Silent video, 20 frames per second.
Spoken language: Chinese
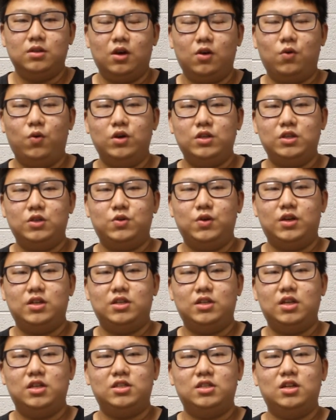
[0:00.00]
国际学生
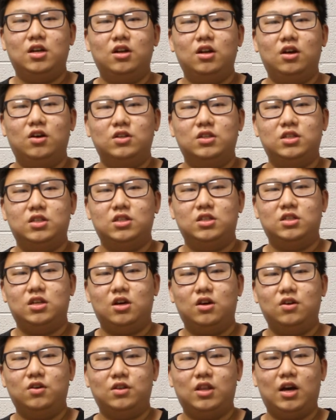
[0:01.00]
的指导老师，
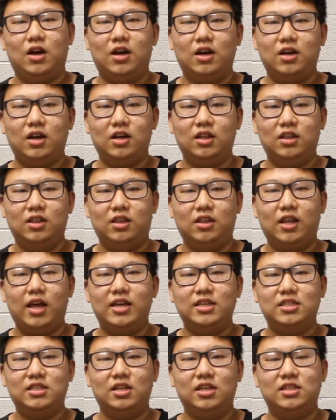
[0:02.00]
然后他很耐
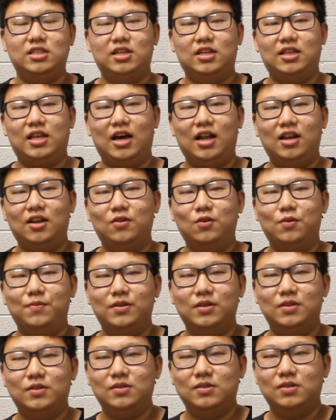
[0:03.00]
心的解答了我
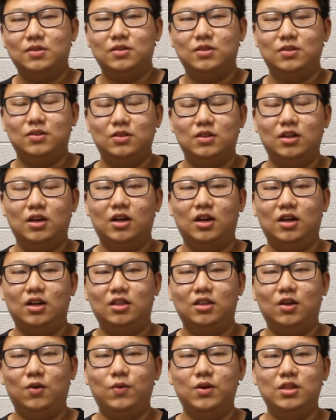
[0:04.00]
们呃
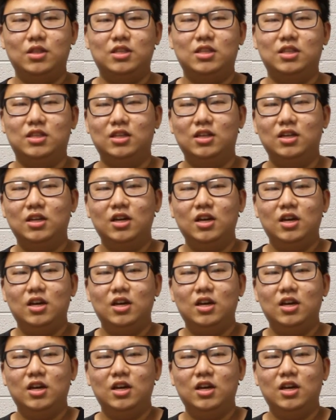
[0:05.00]
的问题。